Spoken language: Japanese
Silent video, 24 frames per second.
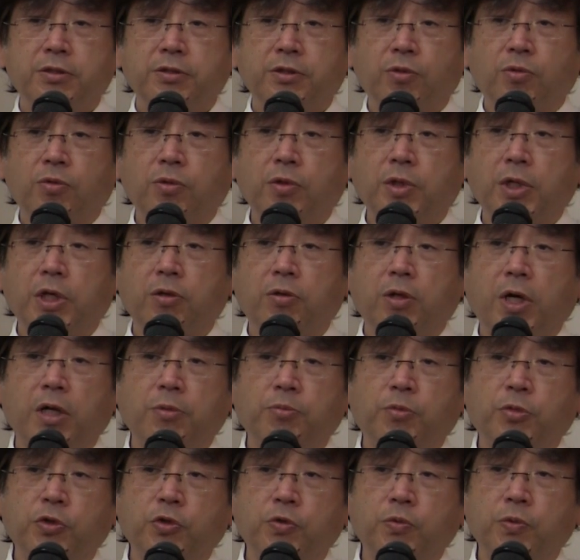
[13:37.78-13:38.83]
でこれは
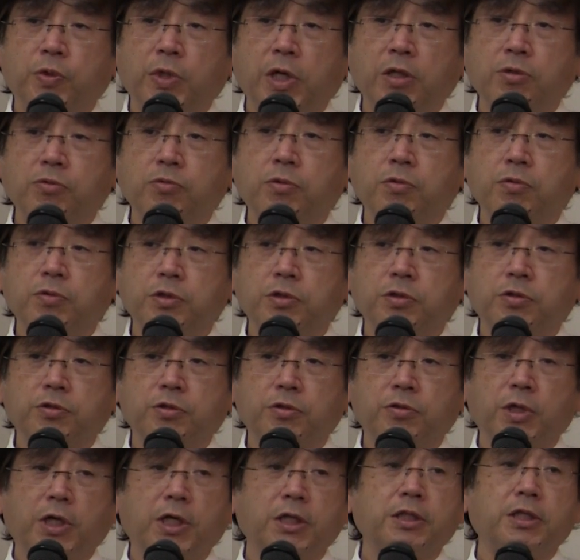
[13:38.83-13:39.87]
もともとアルコール依存
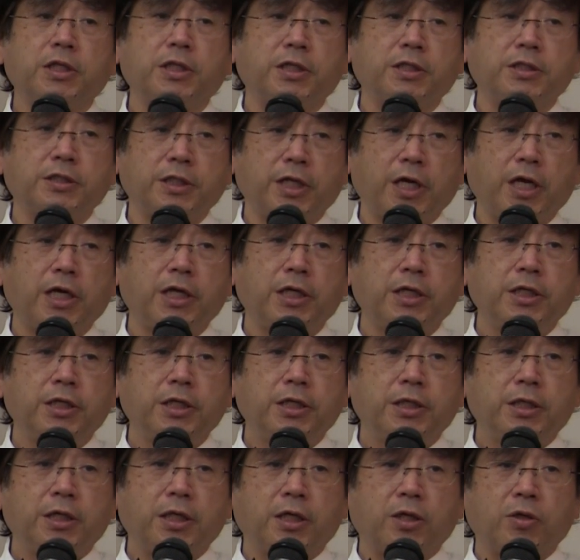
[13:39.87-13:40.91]
症があってですね
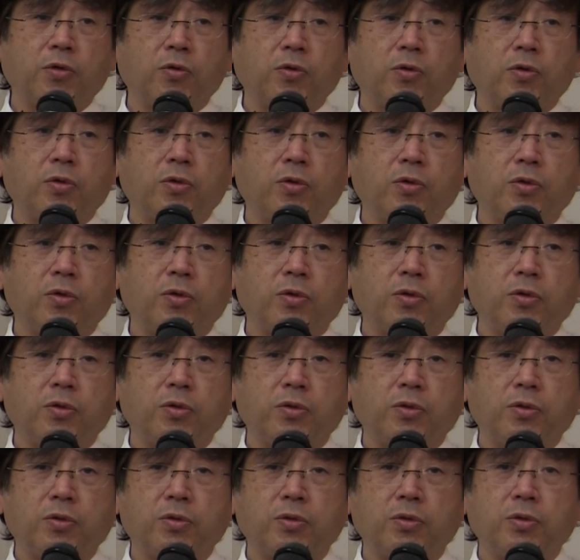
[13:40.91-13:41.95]
あ
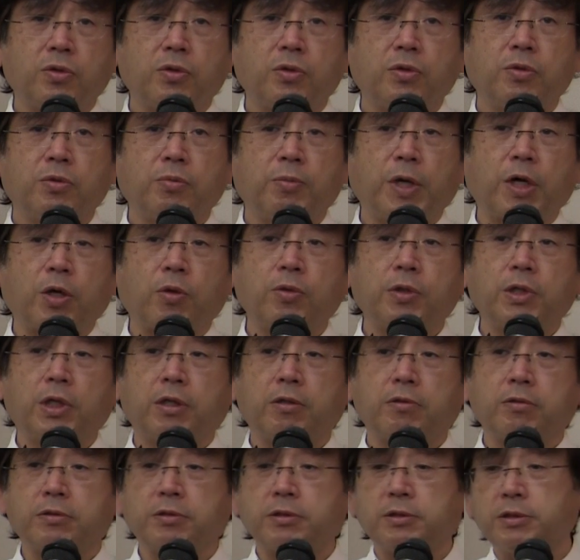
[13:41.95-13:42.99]
の、まあ、こういう
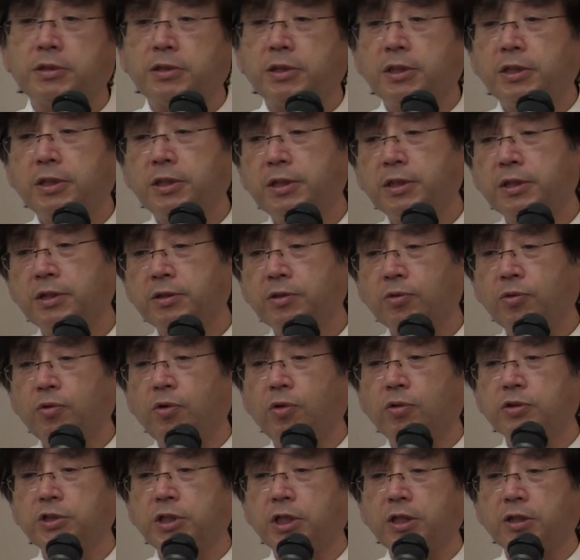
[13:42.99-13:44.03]
のは
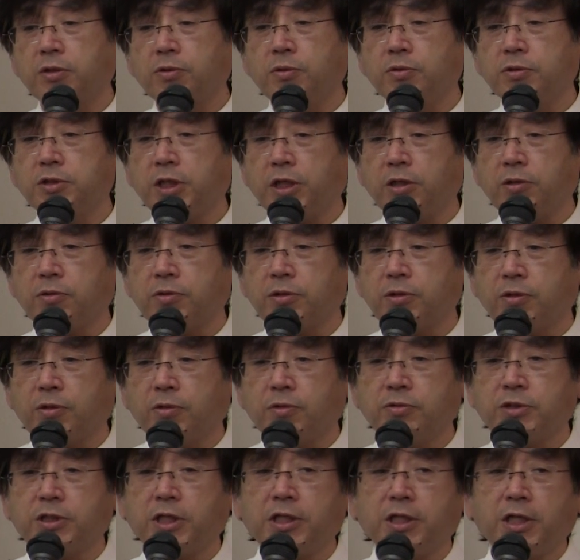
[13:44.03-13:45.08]
交差交差の
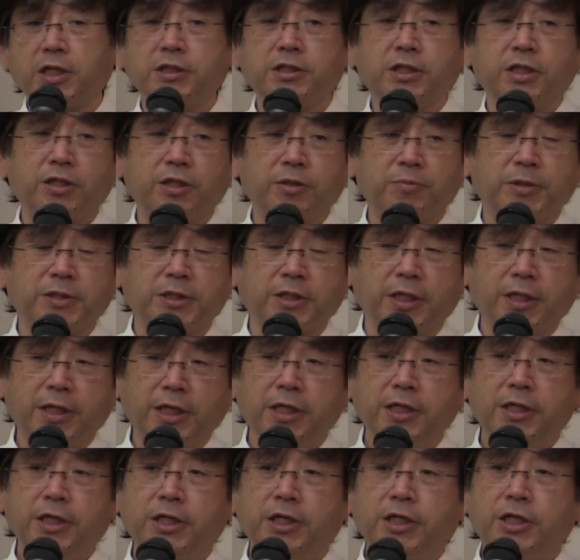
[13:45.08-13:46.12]
交差体制といいますか
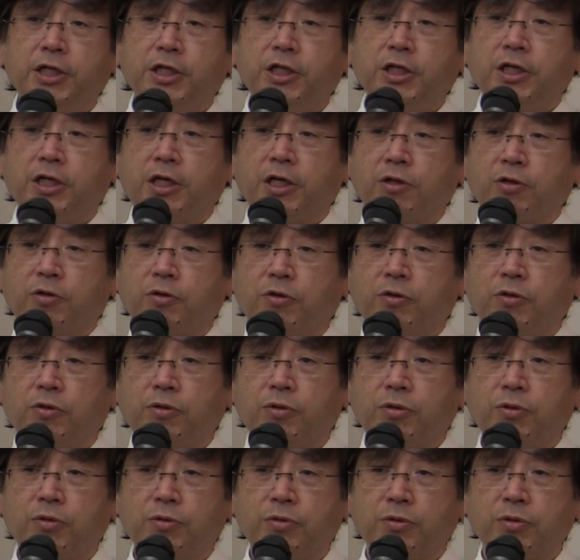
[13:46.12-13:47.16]
ねあ
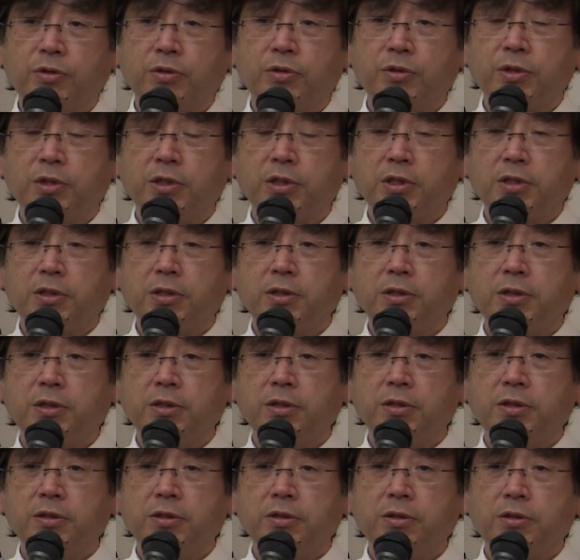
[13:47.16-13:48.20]
の
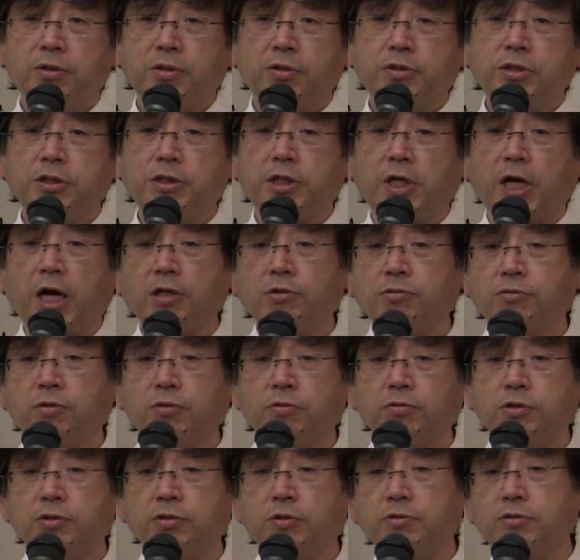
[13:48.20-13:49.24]
要するに
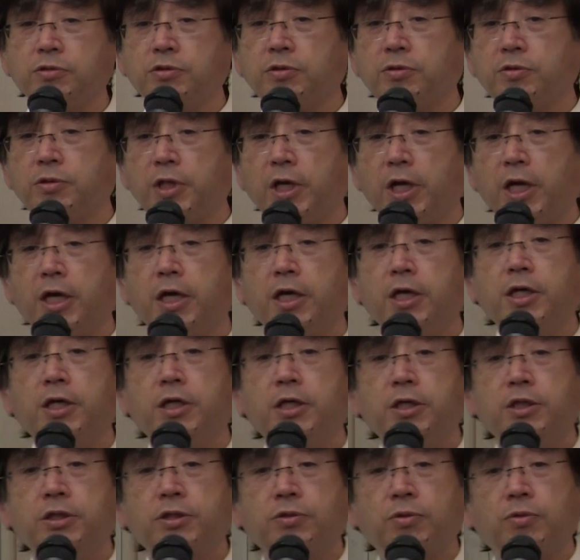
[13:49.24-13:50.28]
アルコール依存症で
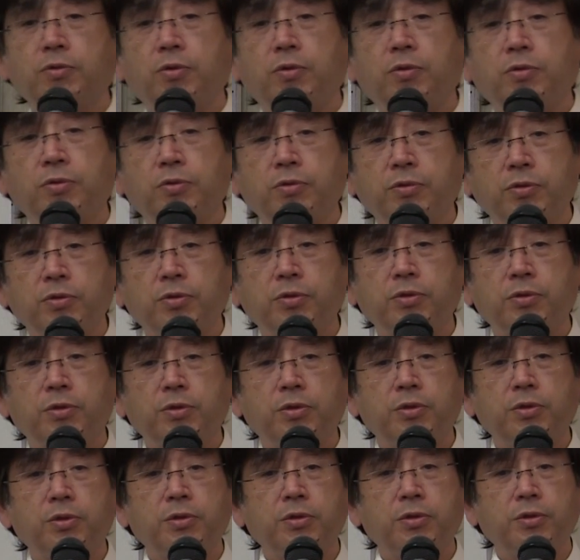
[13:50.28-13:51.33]
その
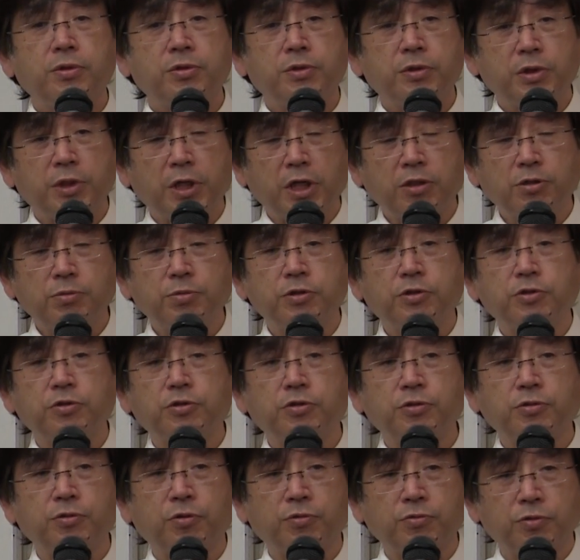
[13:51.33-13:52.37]
薬物
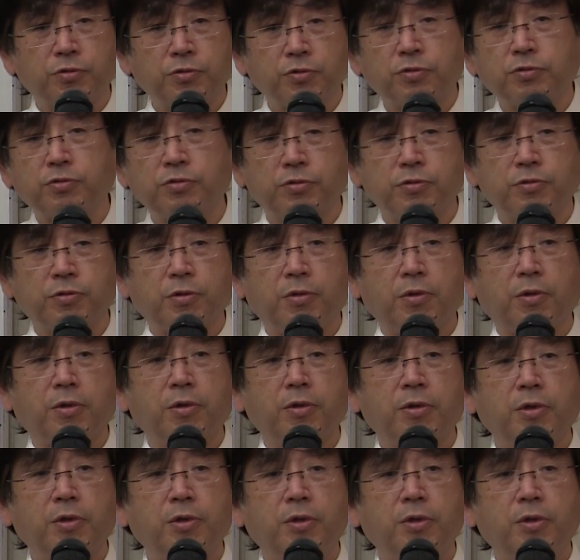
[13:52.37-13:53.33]
中毒を作ると